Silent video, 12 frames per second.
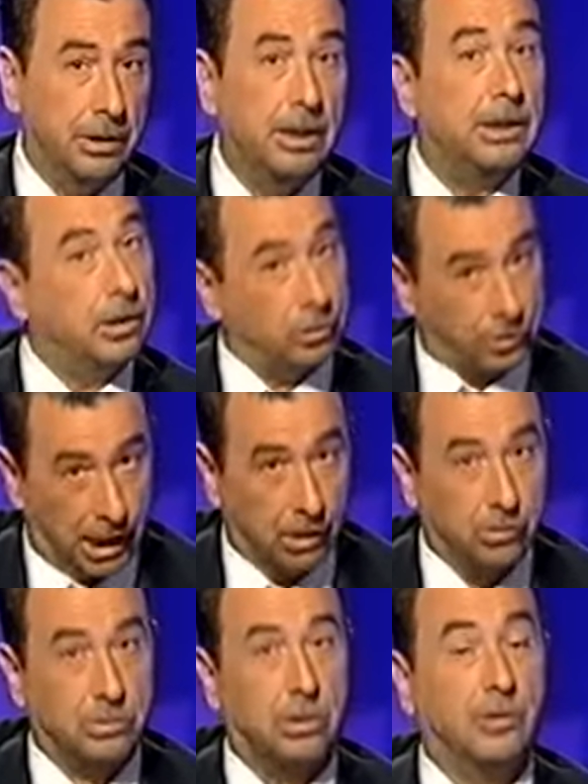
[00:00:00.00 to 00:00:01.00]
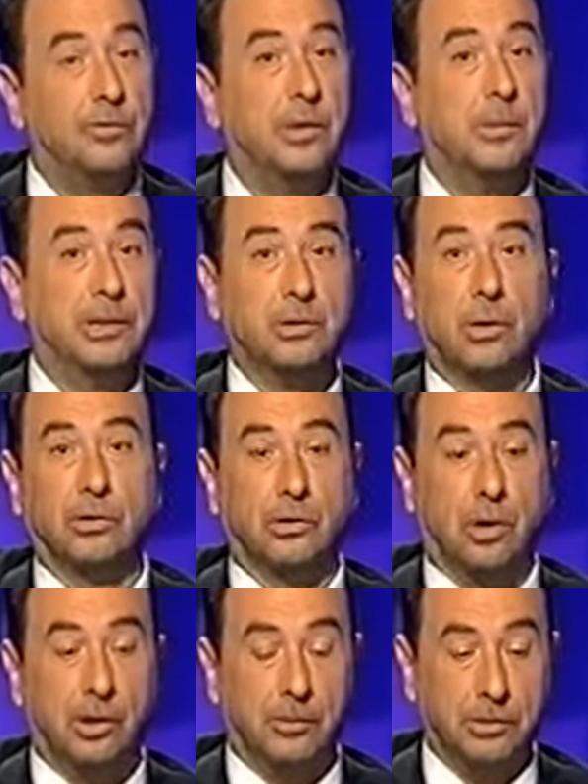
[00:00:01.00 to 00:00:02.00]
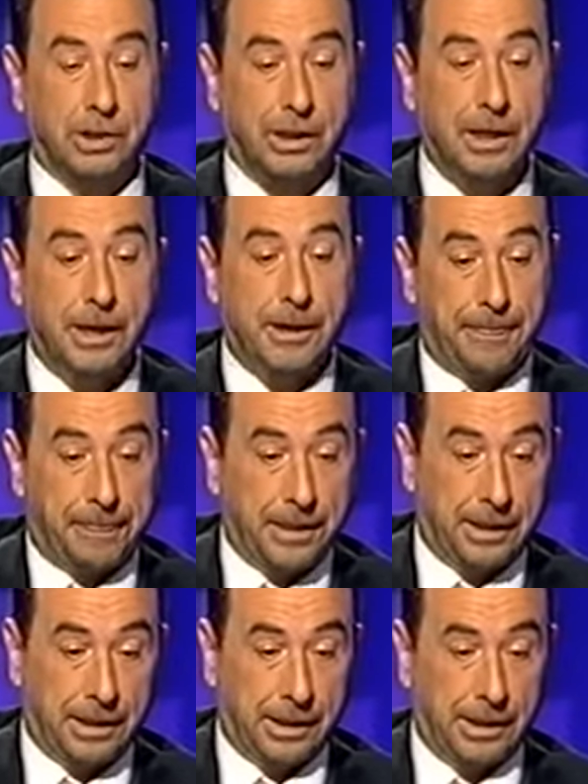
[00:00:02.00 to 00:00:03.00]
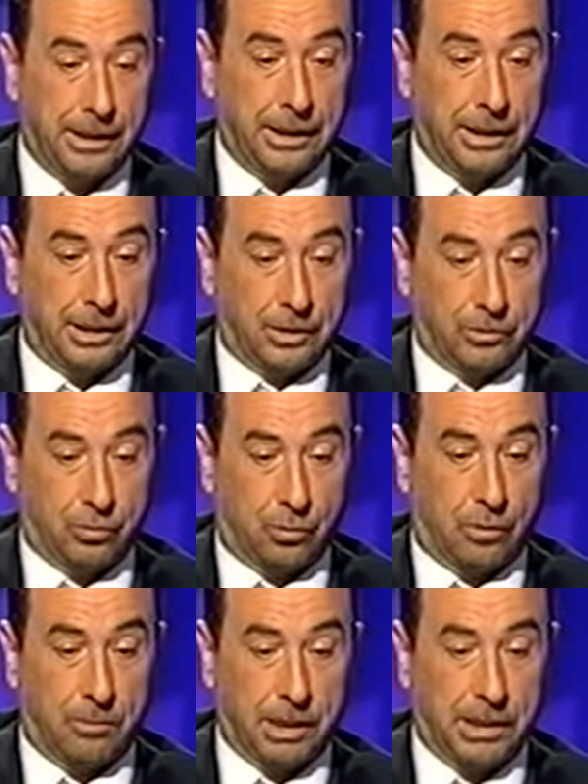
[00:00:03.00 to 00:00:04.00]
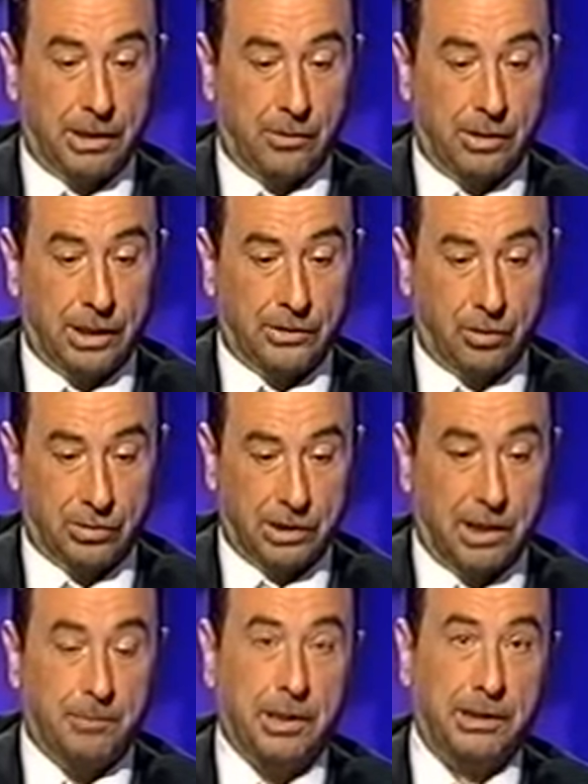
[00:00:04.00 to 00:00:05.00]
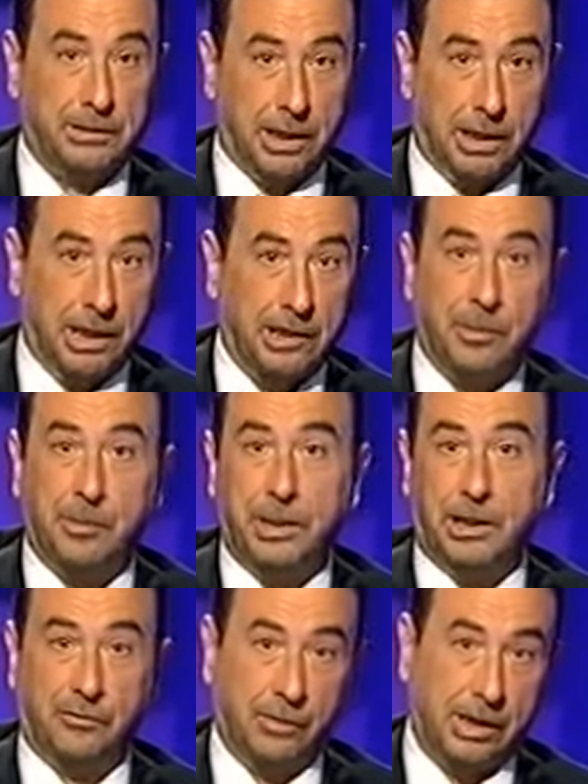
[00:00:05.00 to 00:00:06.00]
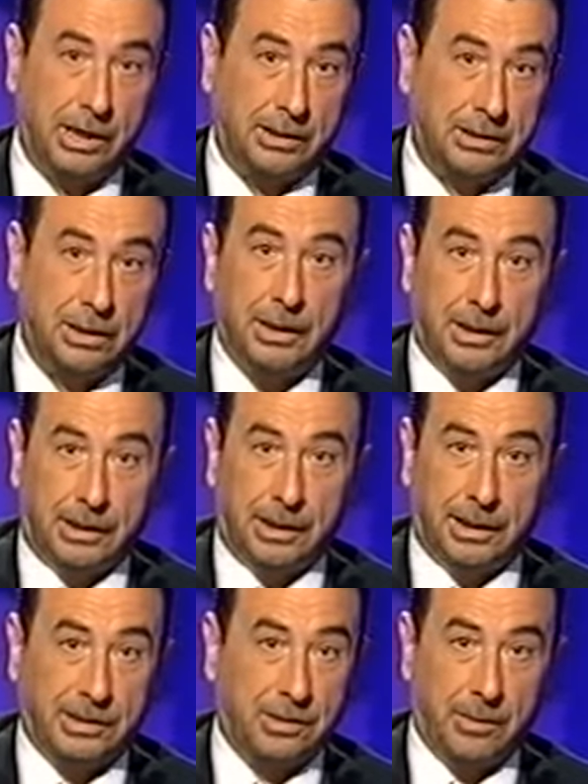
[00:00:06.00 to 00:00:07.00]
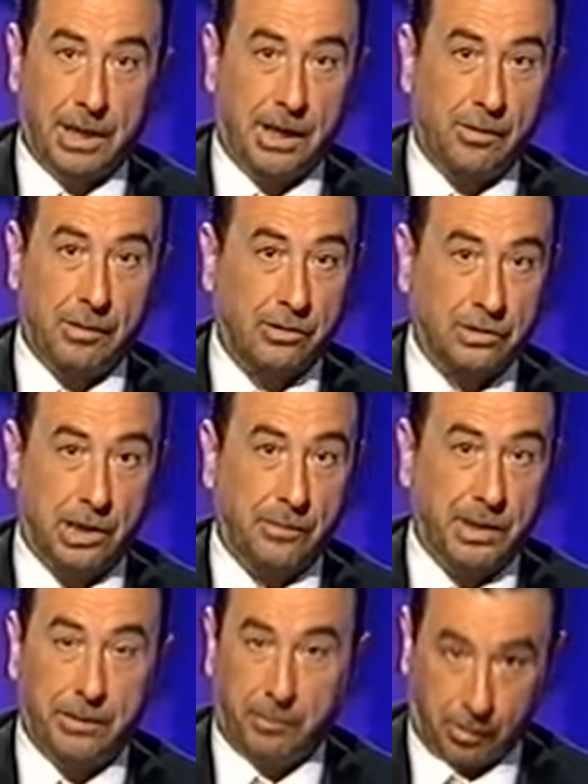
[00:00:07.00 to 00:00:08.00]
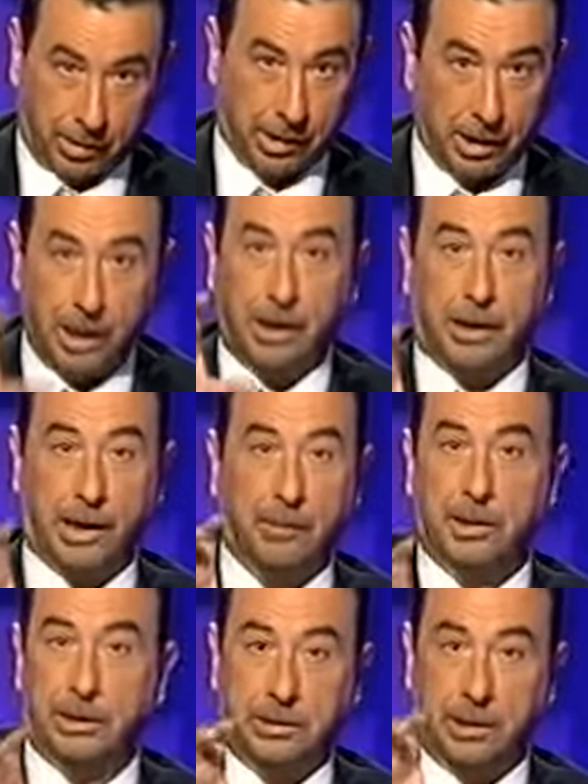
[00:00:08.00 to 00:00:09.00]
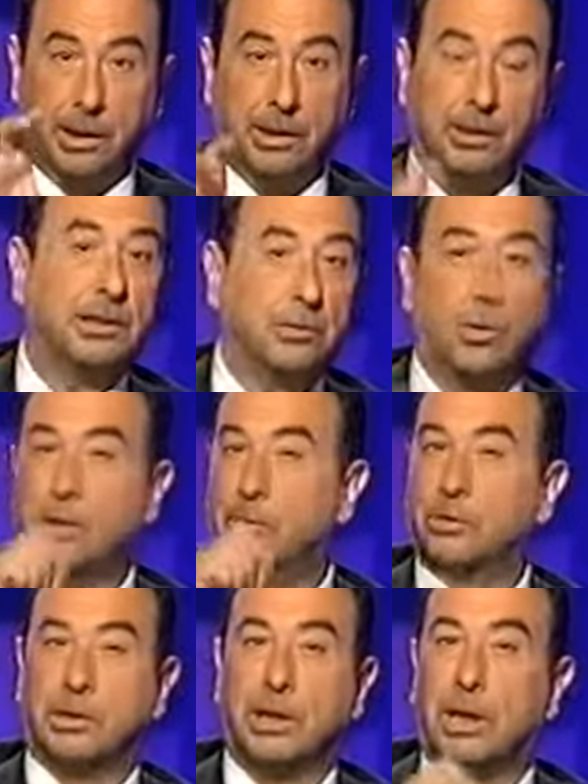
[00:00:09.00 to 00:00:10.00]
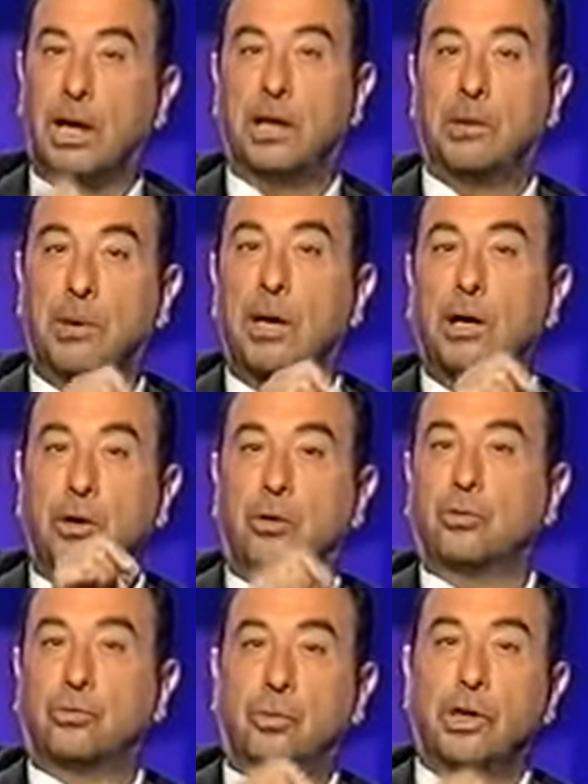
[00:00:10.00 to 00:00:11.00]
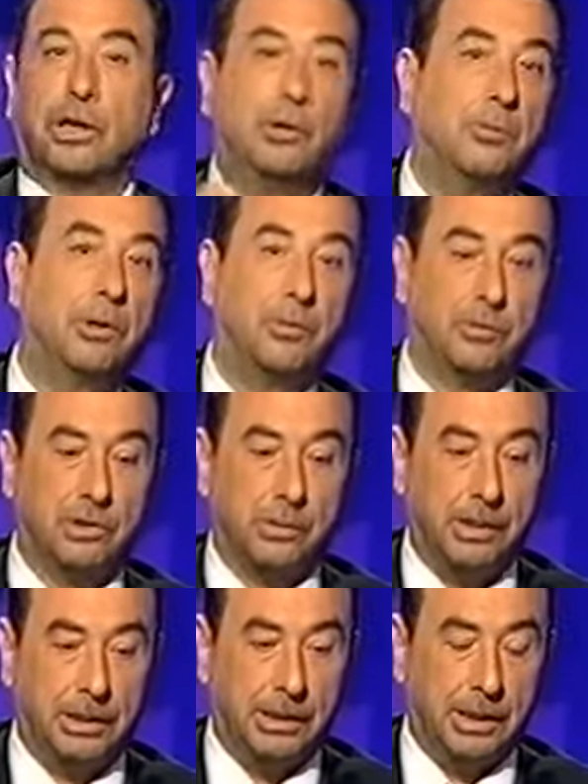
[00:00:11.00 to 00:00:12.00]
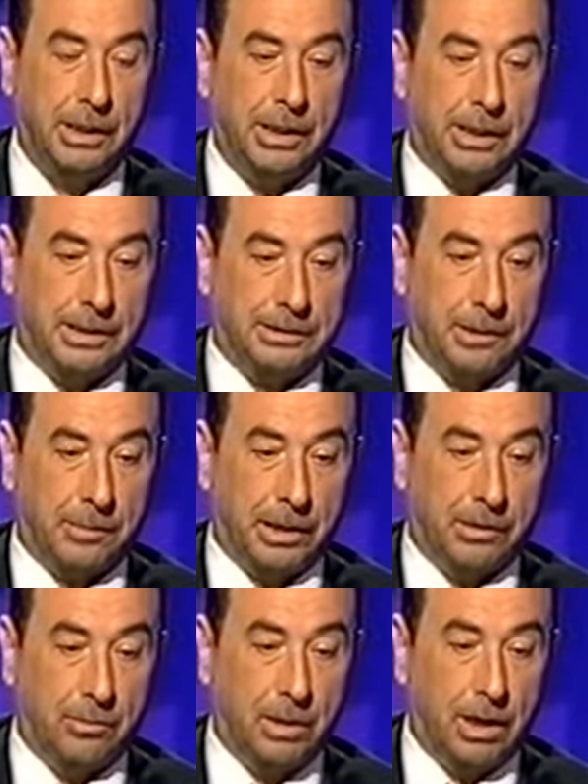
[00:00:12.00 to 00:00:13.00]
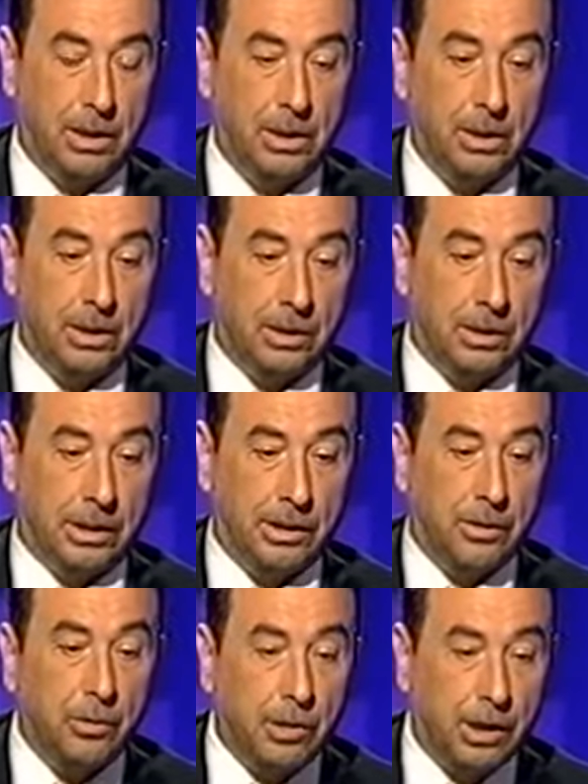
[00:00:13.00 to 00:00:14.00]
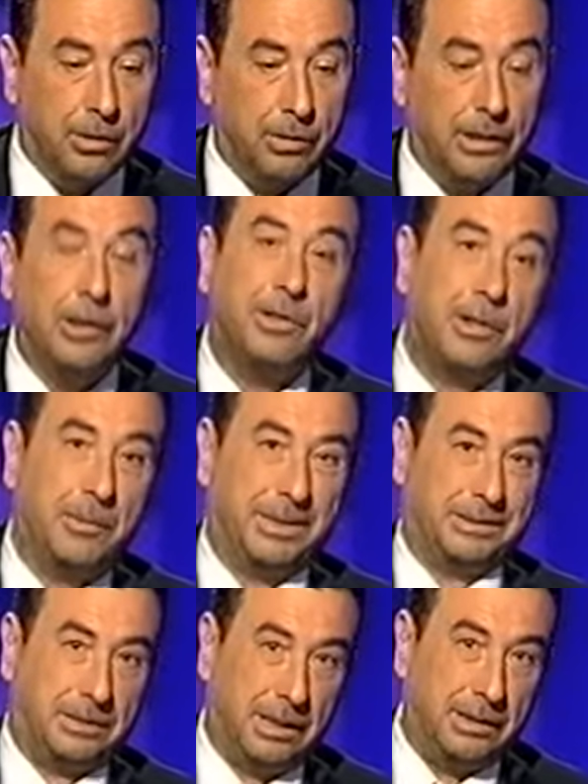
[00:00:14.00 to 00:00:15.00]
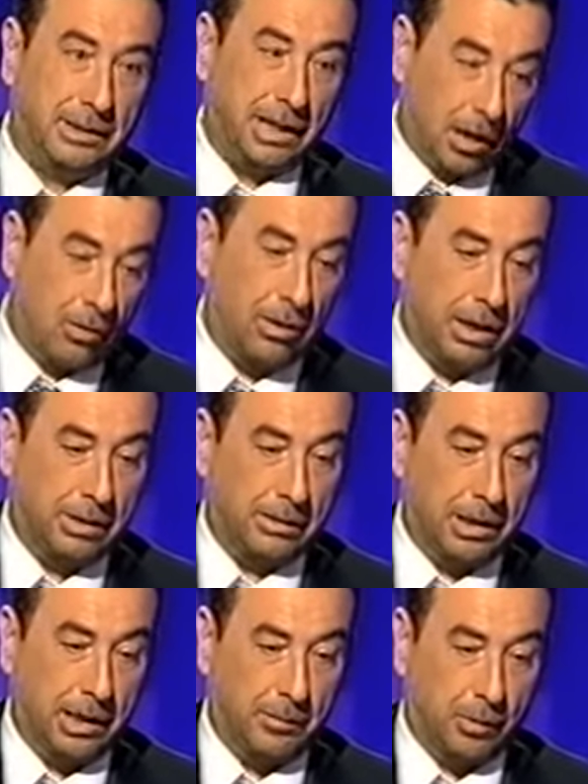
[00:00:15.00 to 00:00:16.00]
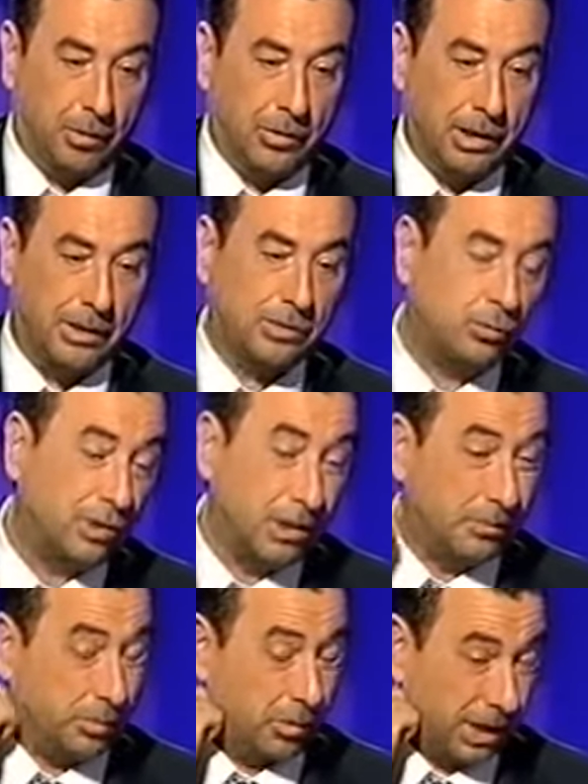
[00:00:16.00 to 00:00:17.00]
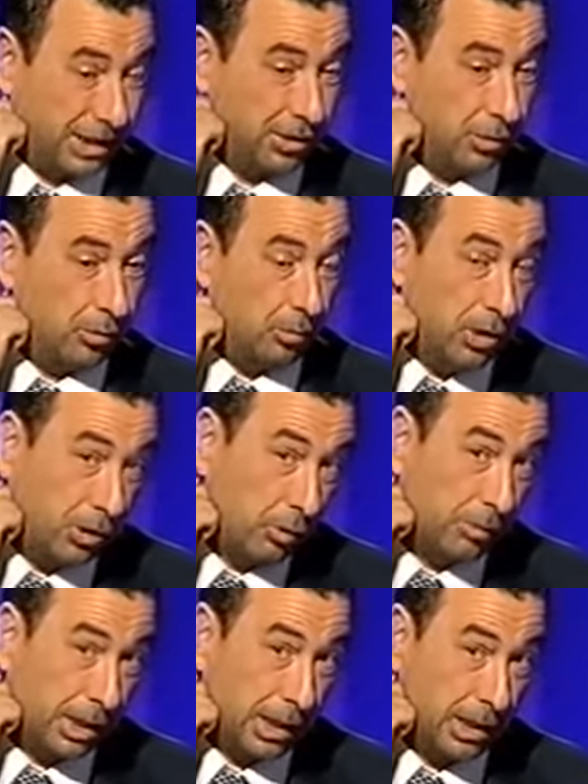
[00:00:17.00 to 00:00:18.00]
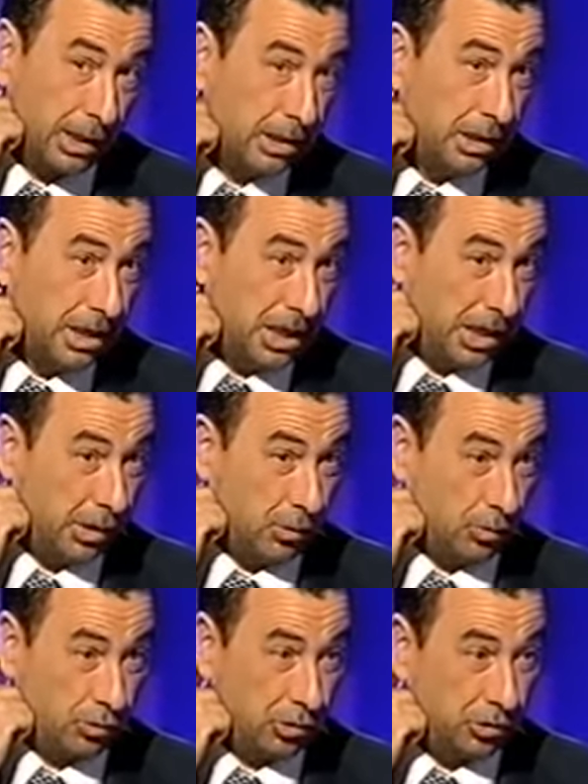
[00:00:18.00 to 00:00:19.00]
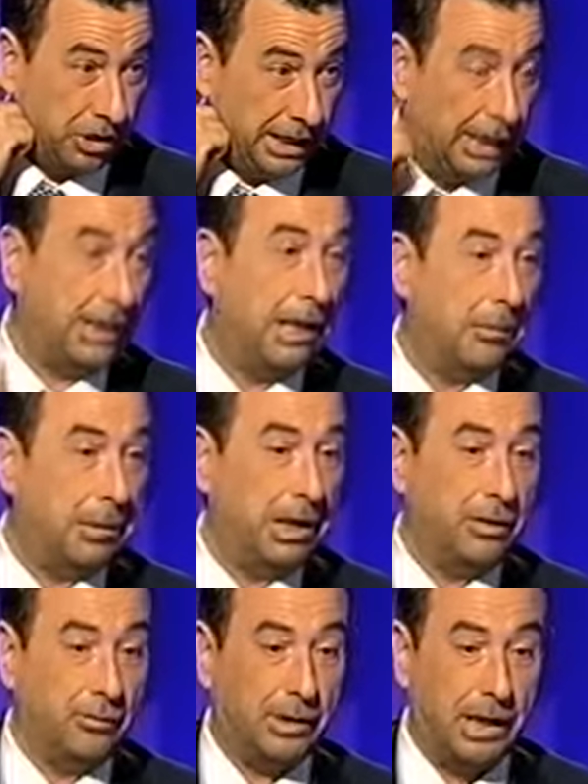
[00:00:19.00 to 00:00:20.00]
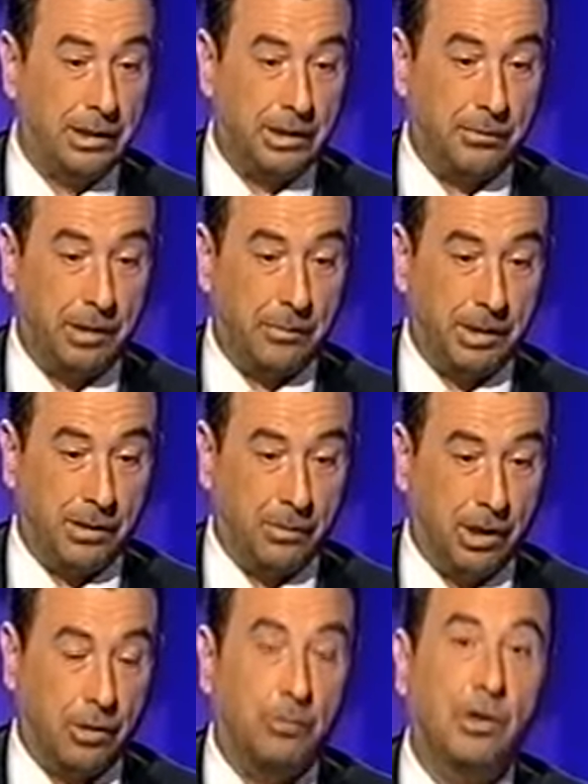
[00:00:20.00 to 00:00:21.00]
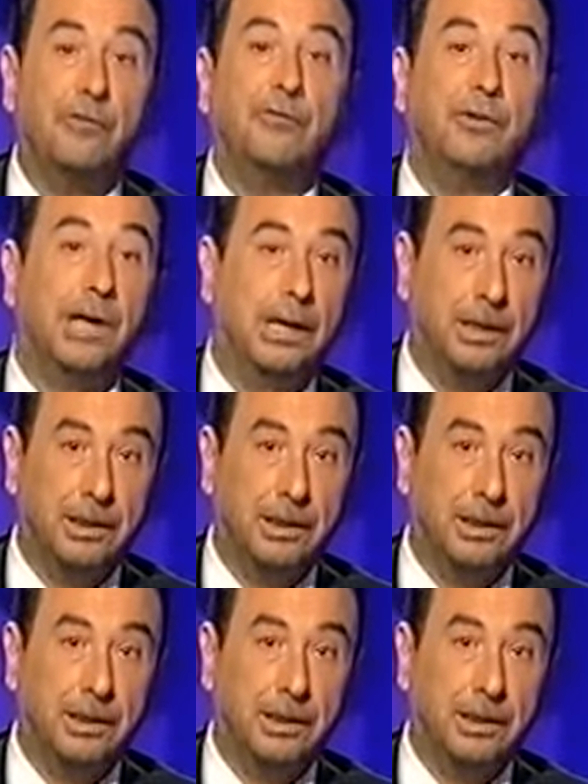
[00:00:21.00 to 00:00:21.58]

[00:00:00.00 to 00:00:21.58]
los diálogos los firma solo Skolimowski y que su compañero y él solo estaban para traer las bebidas frías en ese verano en que lo escribían, porque realmente Skolimowski era el que iba construyendo minuciosamente esta película que yo creo que dice bastante ahora de la Polonia de su tiempo, que ha sido muy copiada. Incluso yo diría que el plano final de una película como Infiel,